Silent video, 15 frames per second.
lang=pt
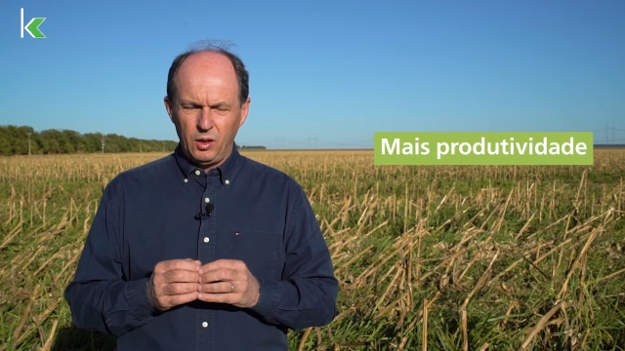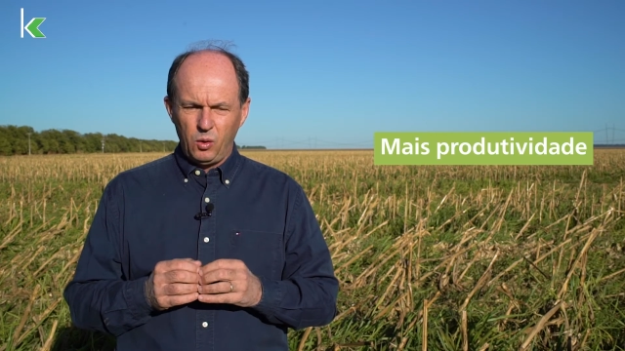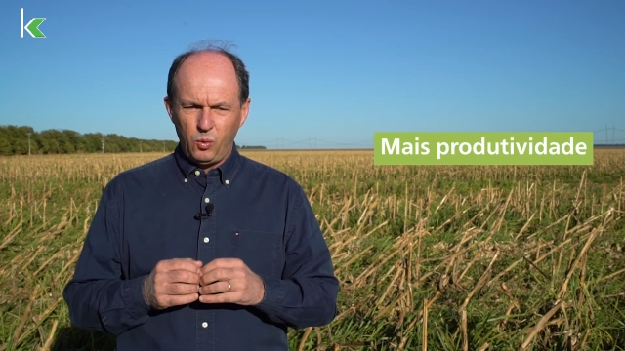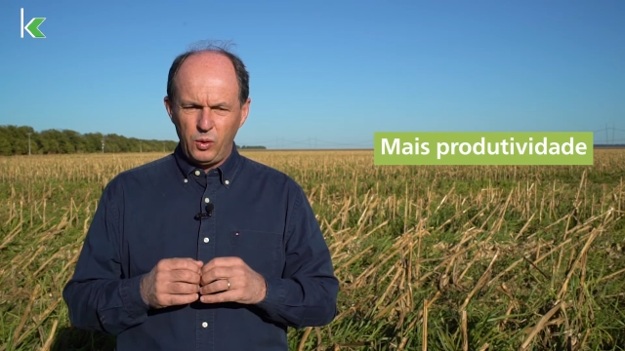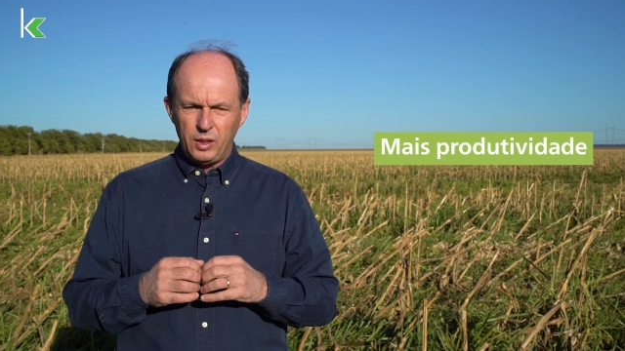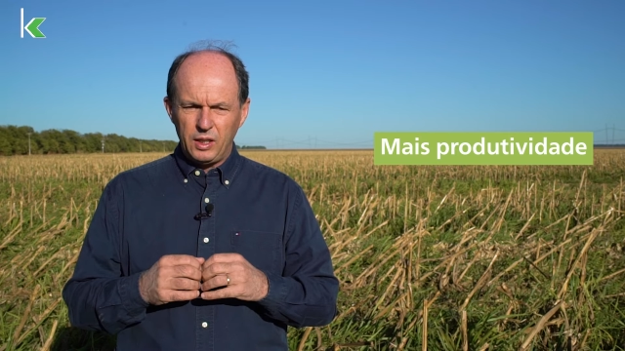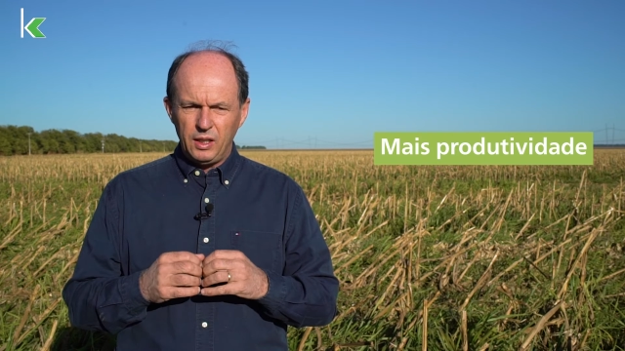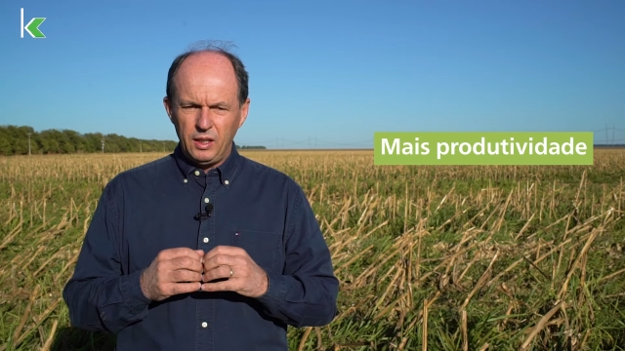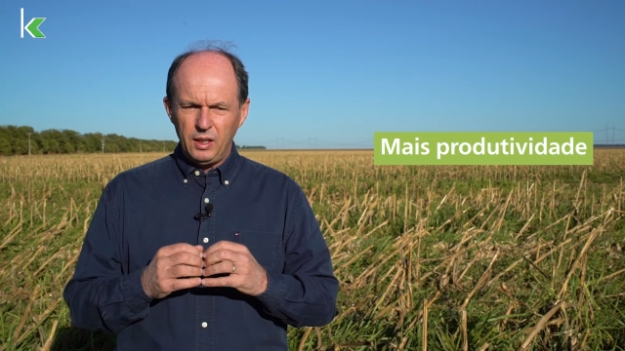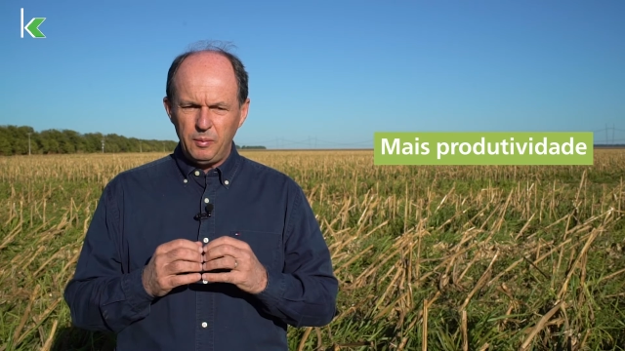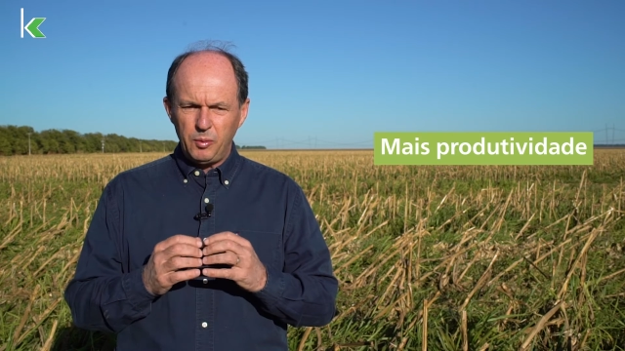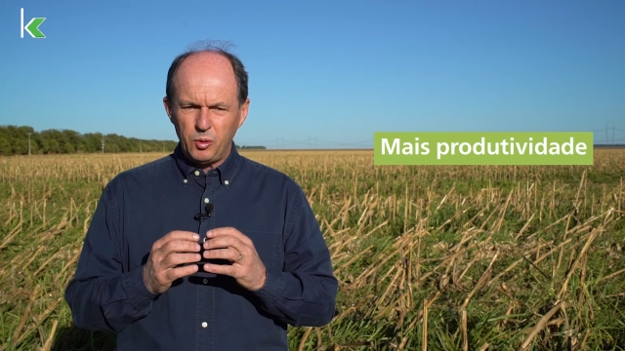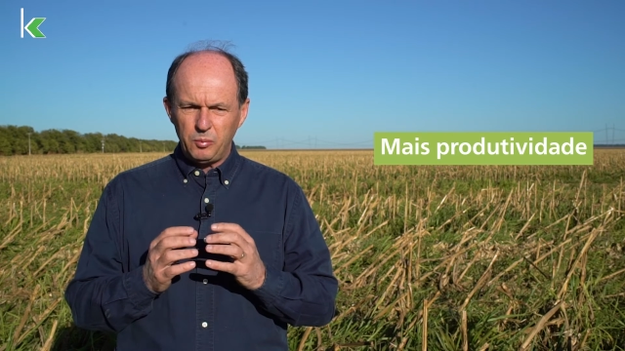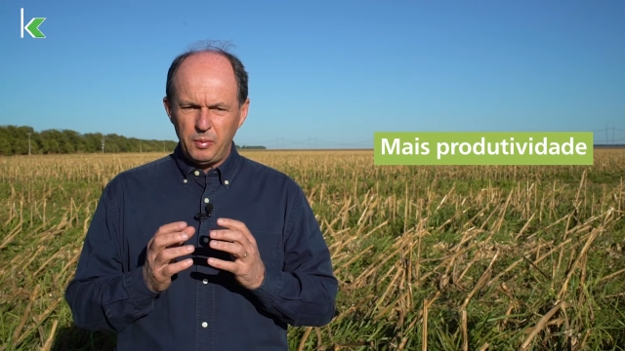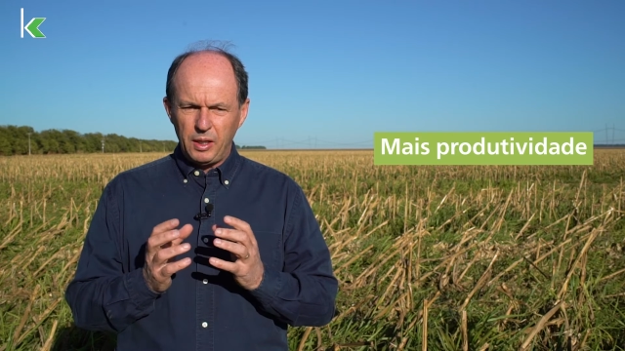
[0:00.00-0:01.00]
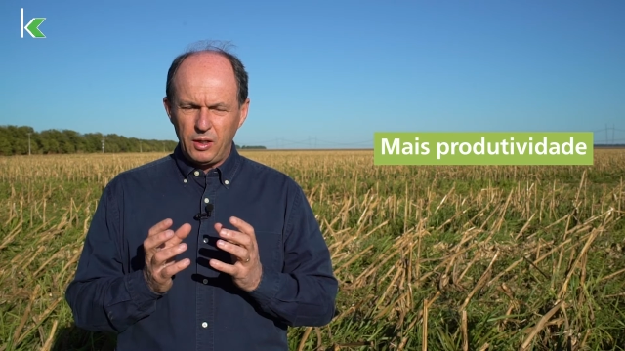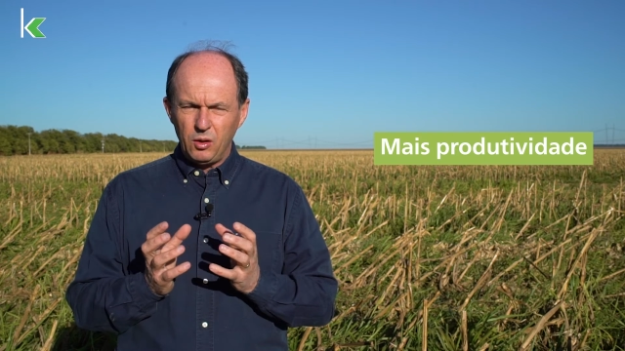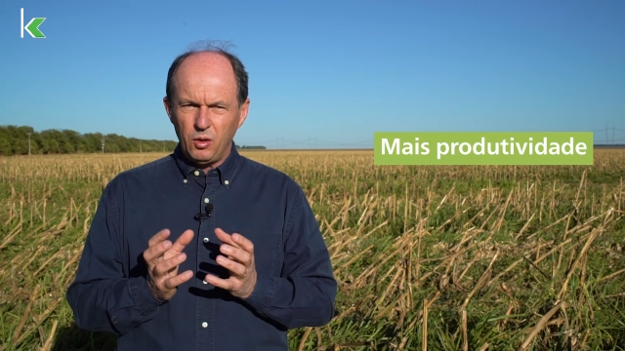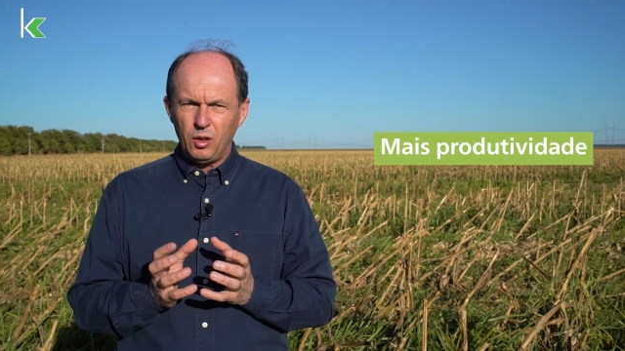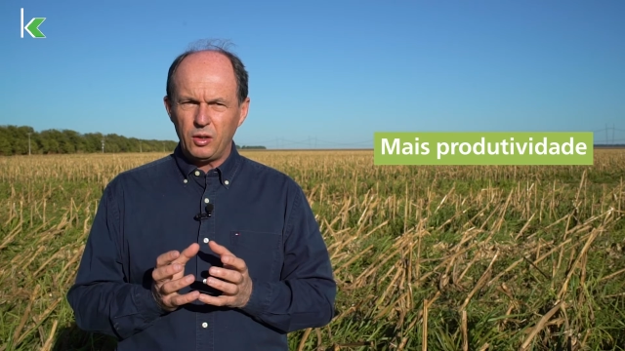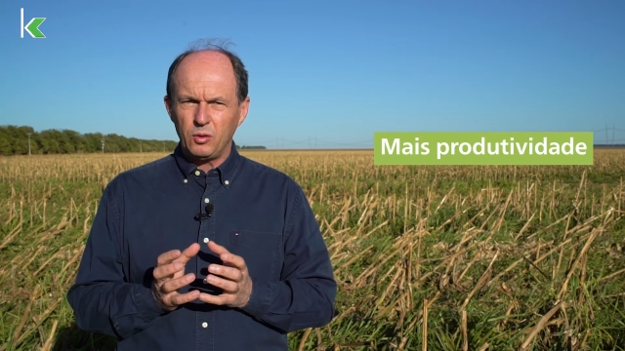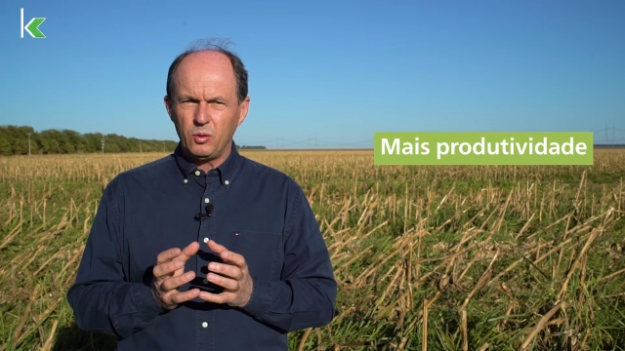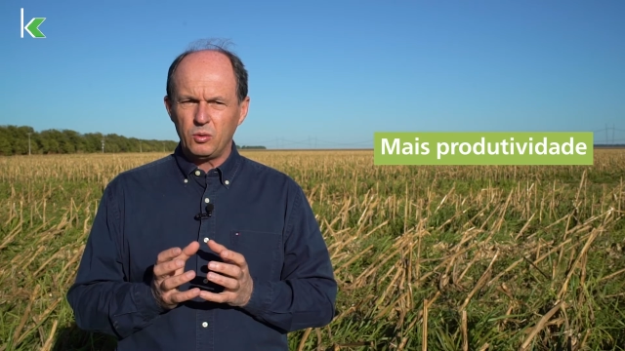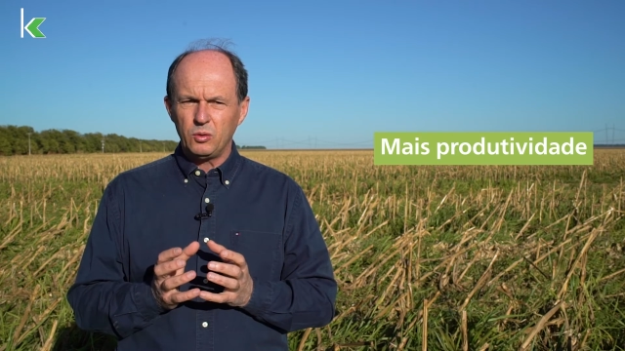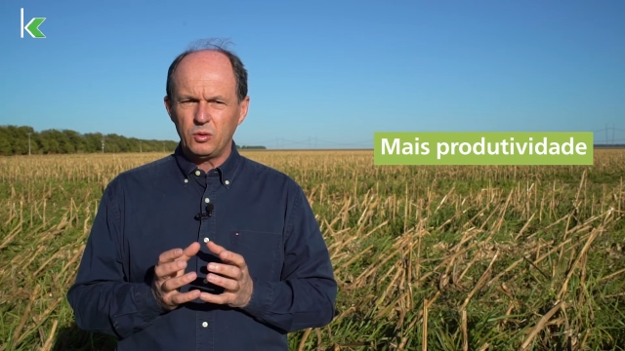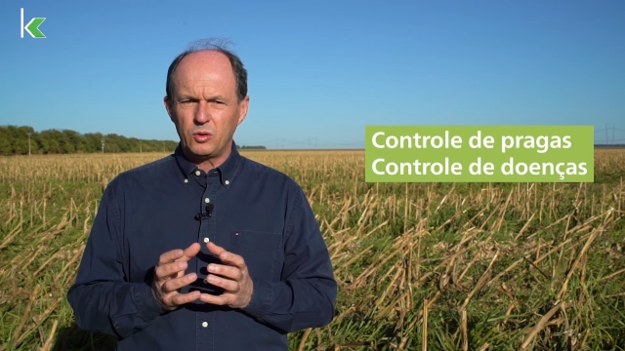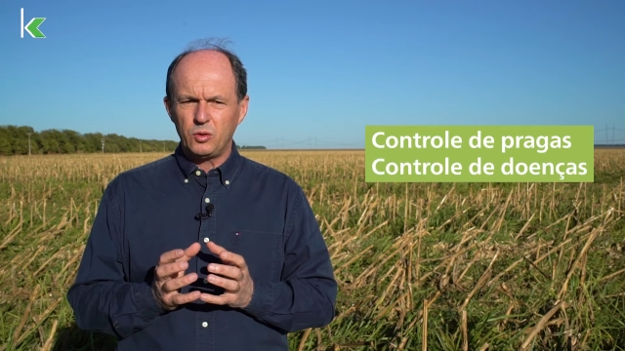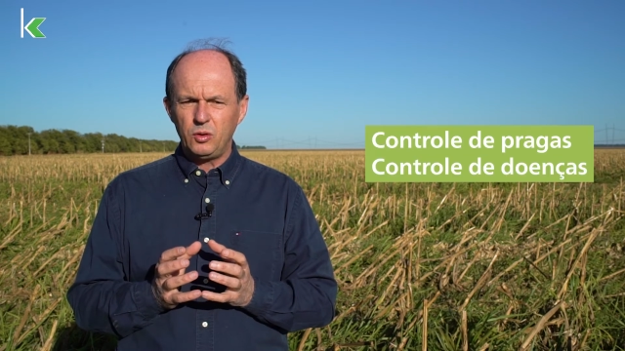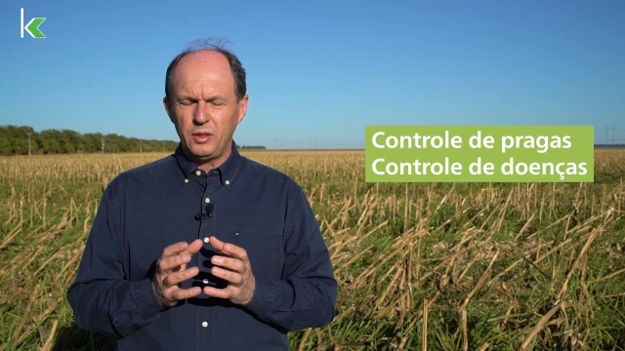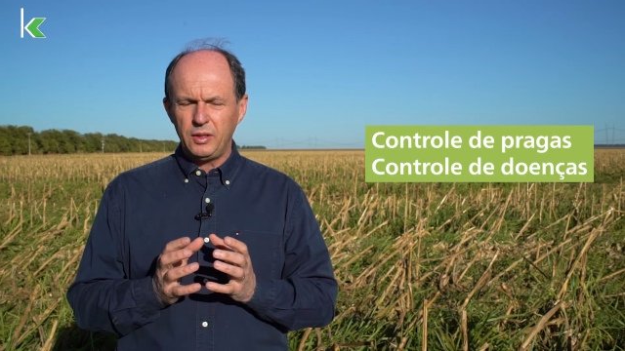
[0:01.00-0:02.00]
um equilíbrio melhor no
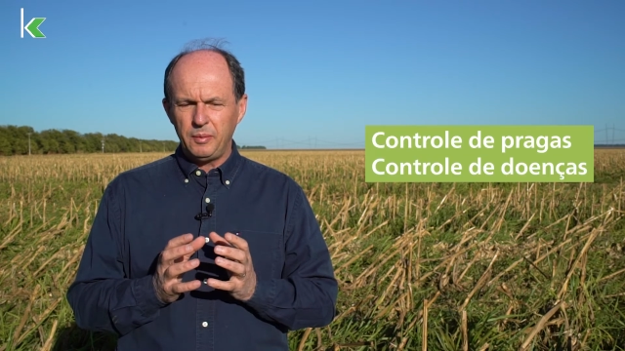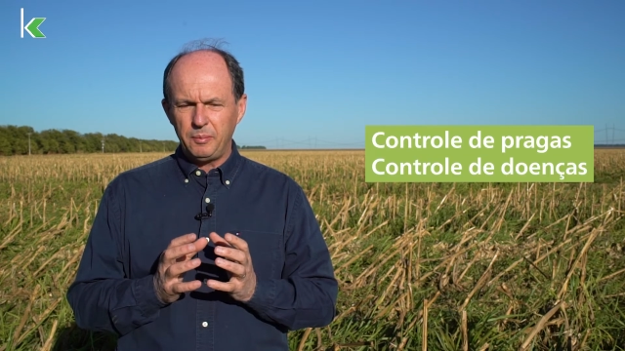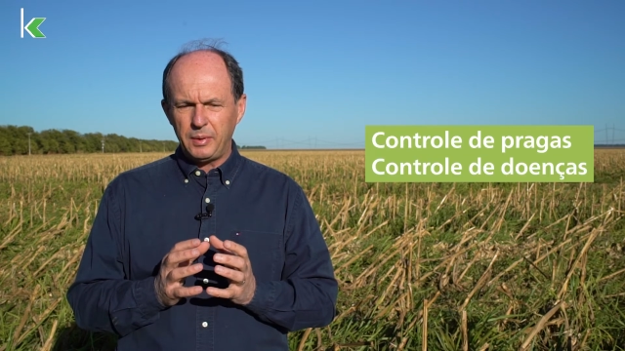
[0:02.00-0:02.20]
controle de